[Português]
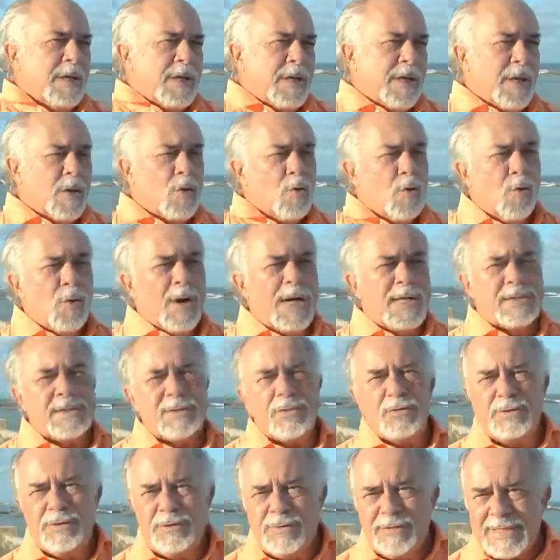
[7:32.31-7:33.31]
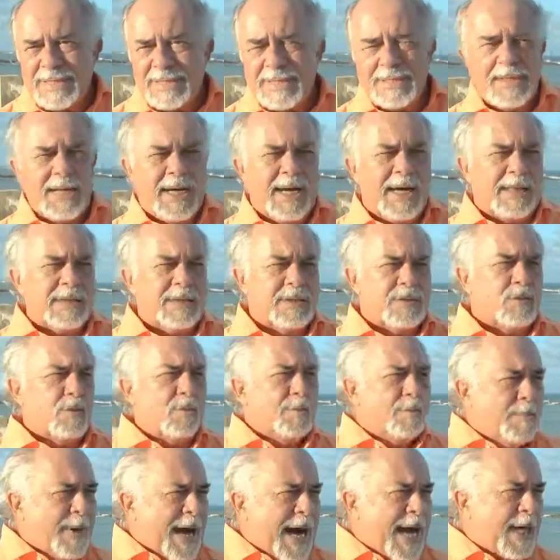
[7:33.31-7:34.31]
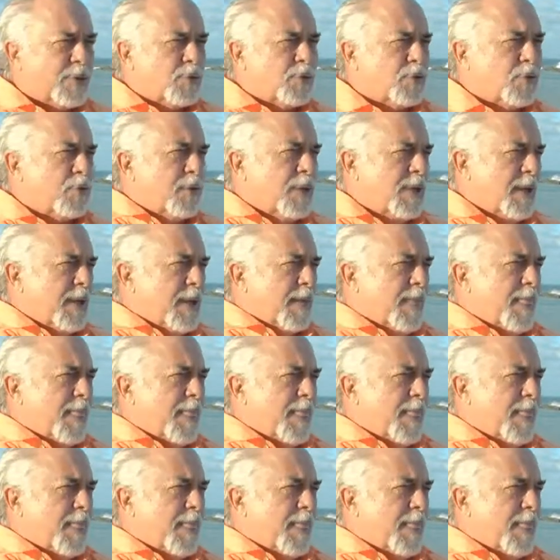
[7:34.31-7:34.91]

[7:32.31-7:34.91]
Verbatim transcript: E com as universidades, um pacto